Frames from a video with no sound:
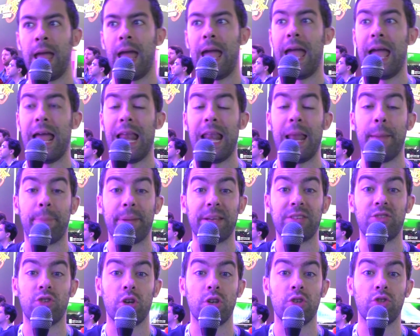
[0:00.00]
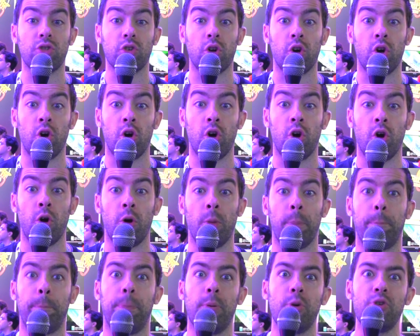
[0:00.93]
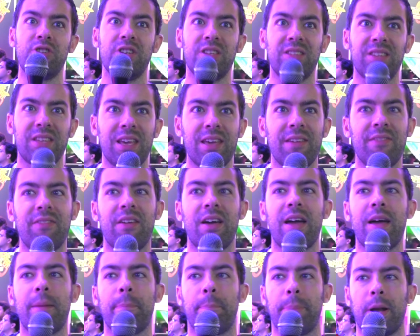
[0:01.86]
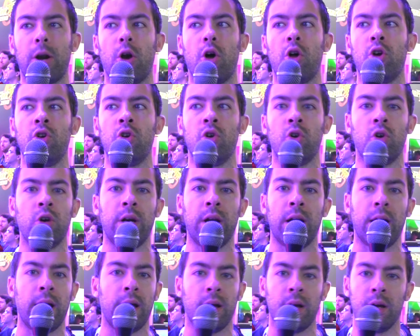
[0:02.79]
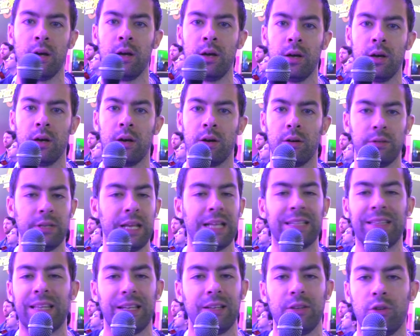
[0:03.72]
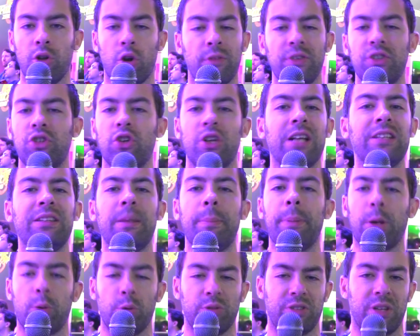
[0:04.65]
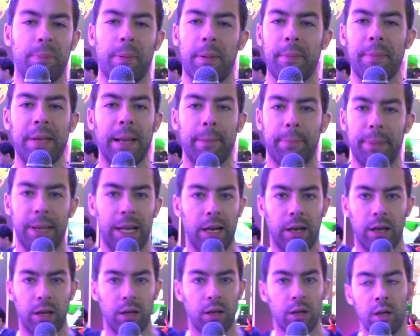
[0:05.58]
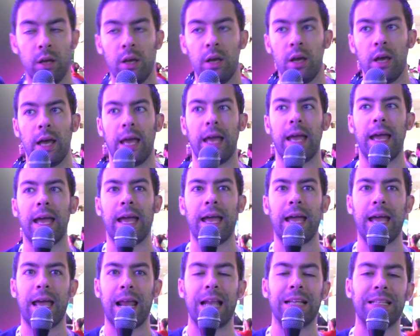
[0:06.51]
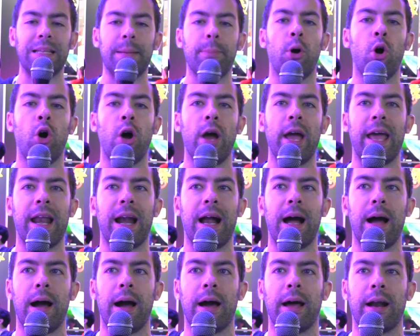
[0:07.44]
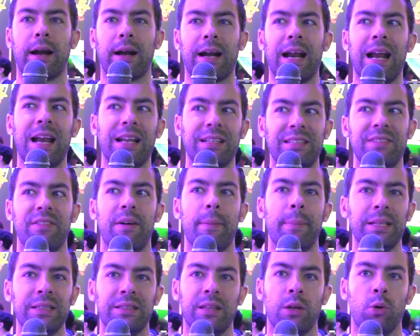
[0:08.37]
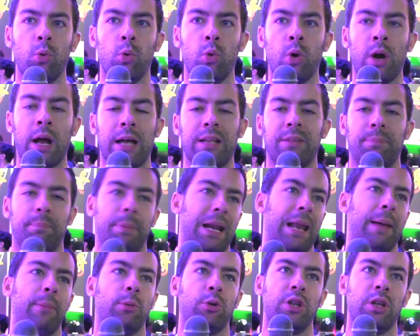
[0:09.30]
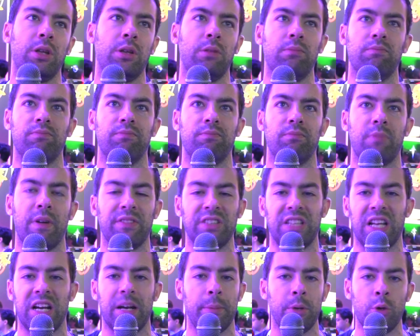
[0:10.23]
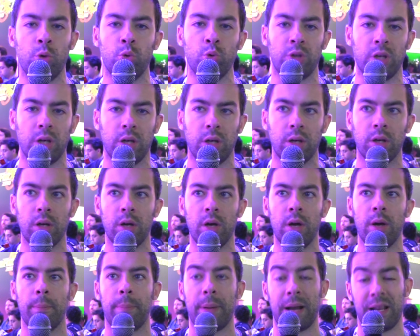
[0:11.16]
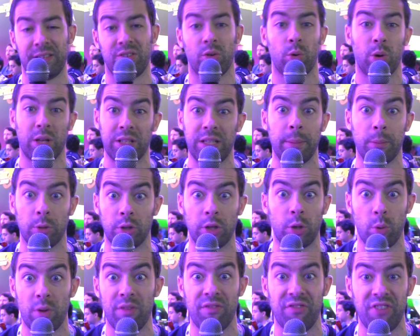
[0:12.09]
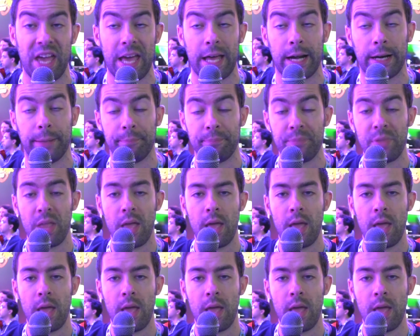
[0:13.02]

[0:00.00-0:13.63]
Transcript: E le impressioni sono positive, però non, niente, non ho visto niente per cui strapparmi i capelli. E la demo era relativamente lunga, parliamo di una ventina di minuti per essere una demo di qui in fiera.